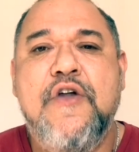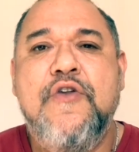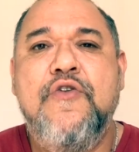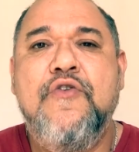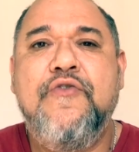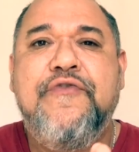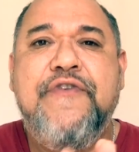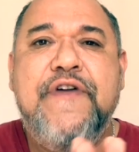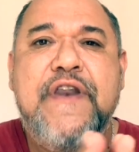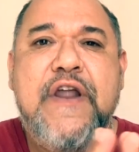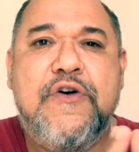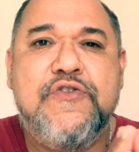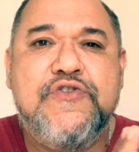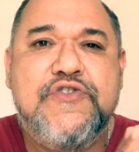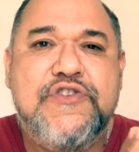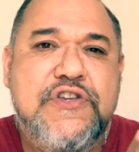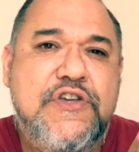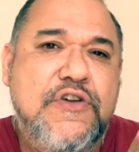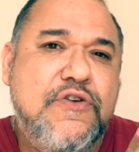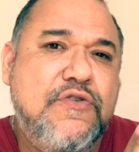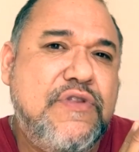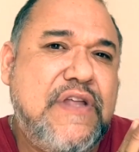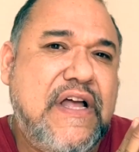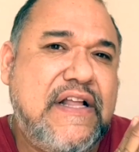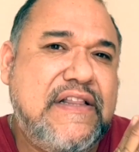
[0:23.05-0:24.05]
no
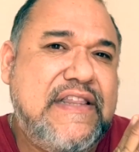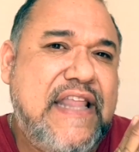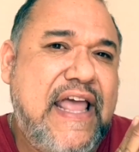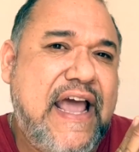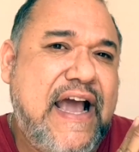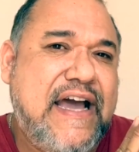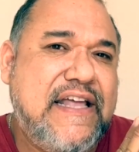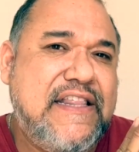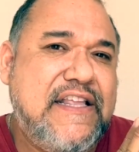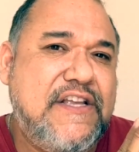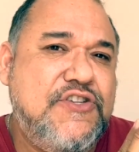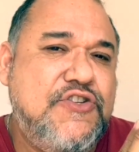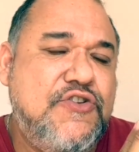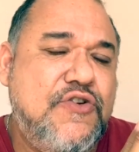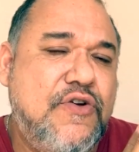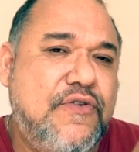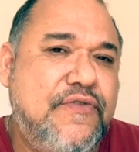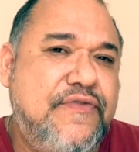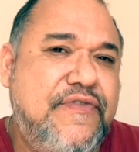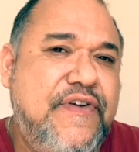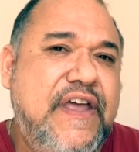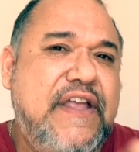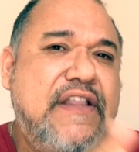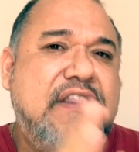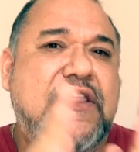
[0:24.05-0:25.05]
finalzinho da década de
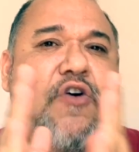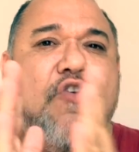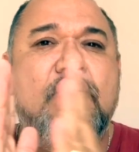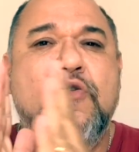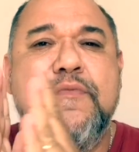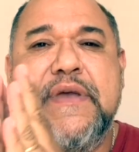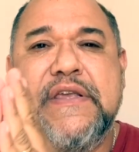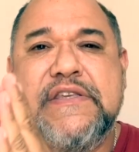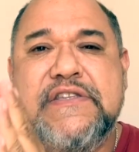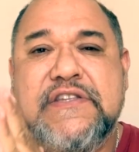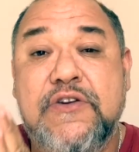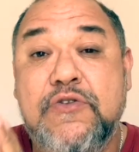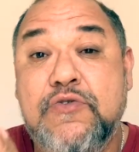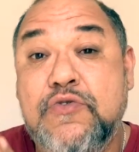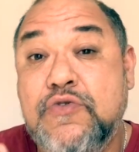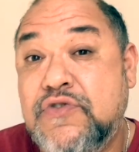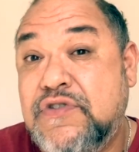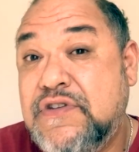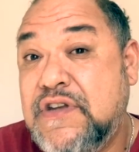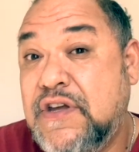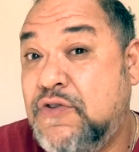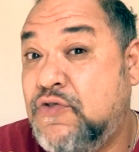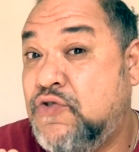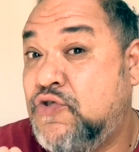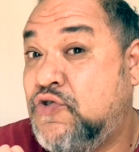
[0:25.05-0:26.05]
90, comecinho
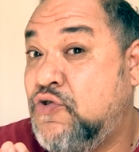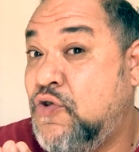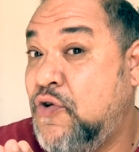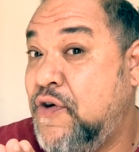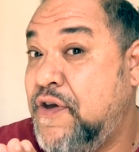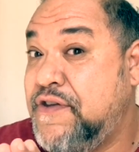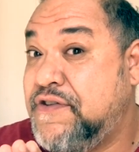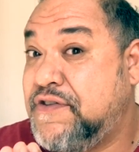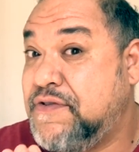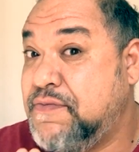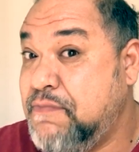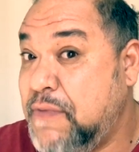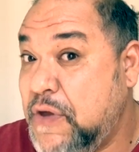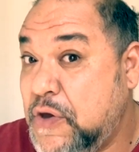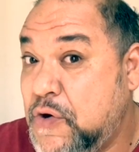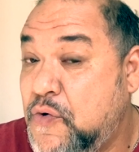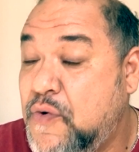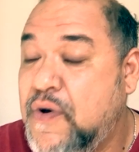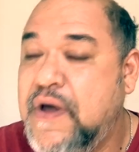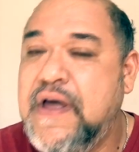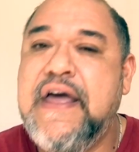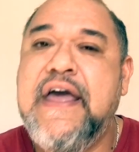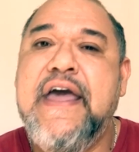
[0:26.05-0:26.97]
dos anos 2000,